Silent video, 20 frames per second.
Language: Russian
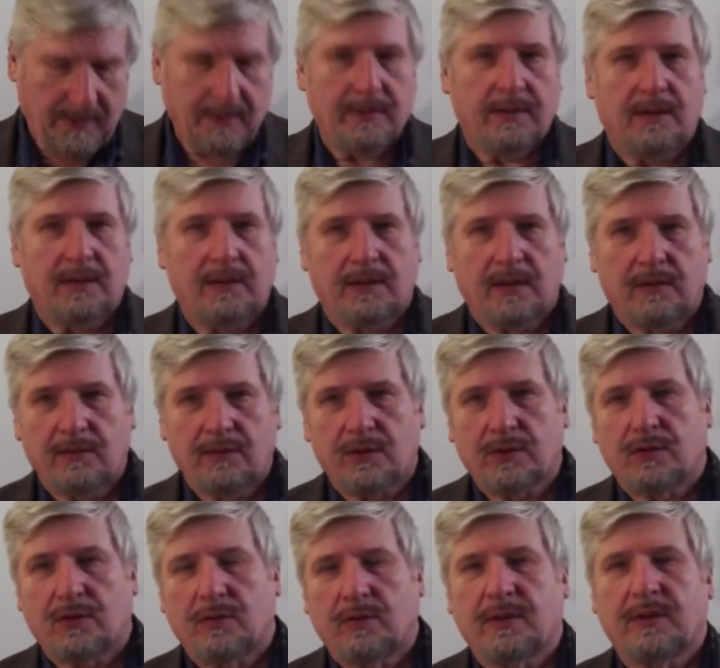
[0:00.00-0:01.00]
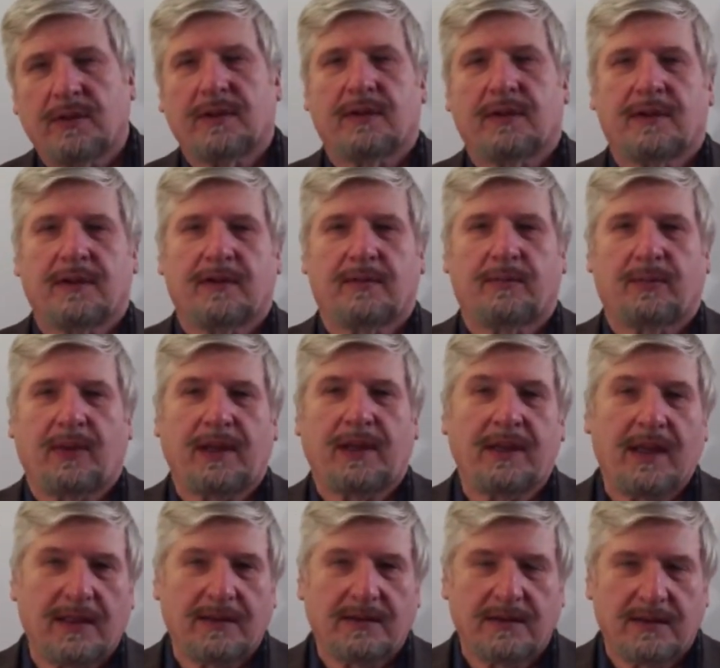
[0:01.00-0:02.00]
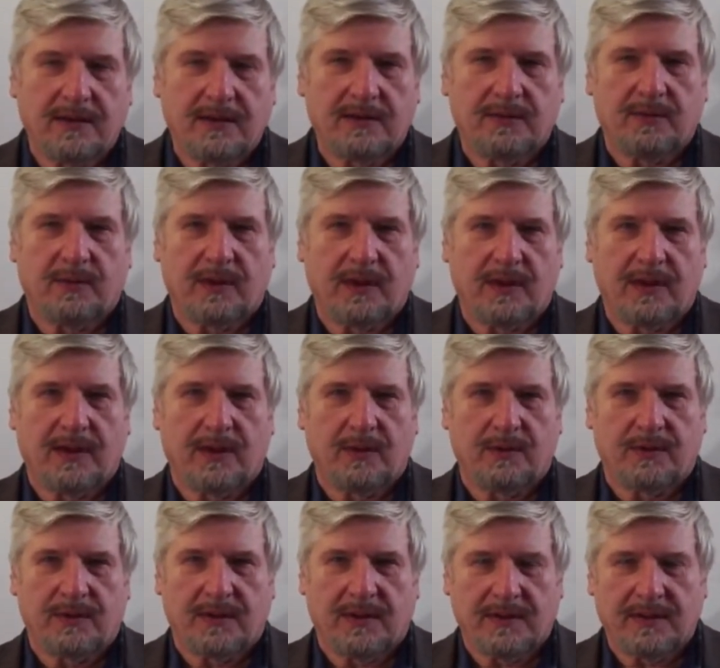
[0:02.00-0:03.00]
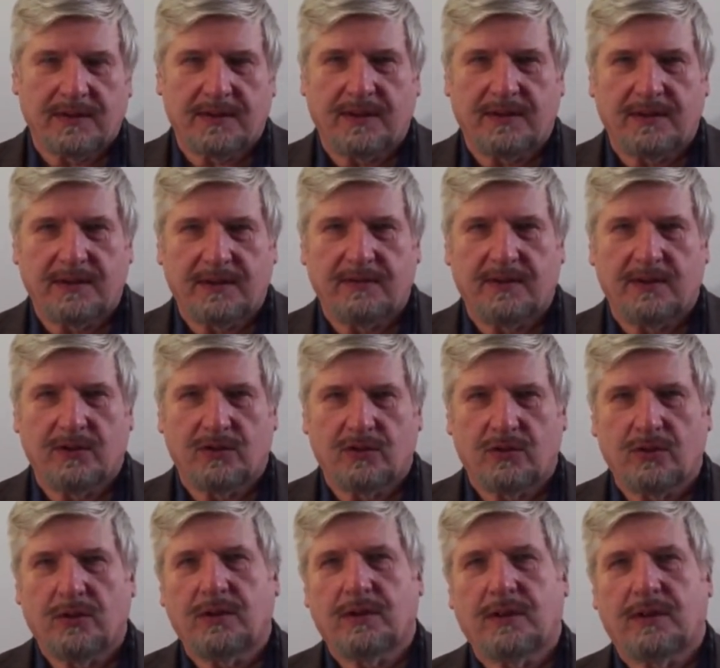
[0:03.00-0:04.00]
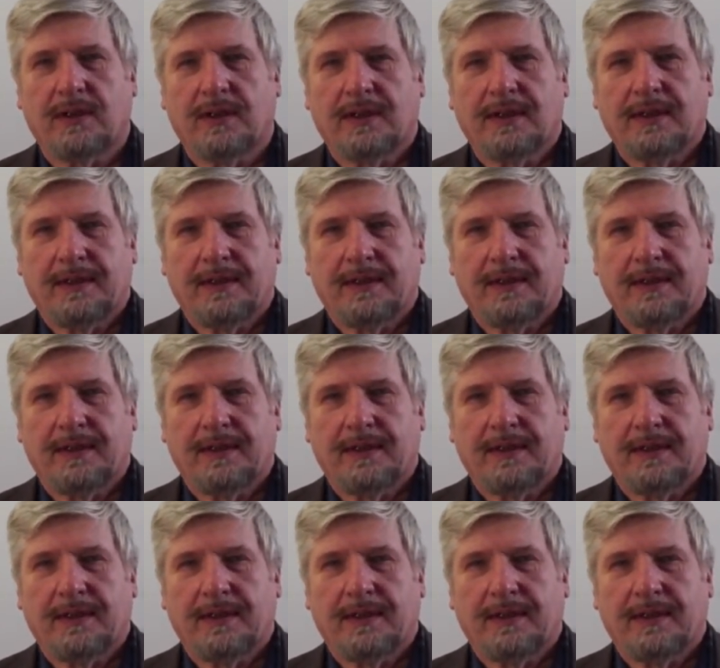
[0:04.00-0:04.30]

Для того, чтобы э, понять, где располагаются ассоциативные зоны,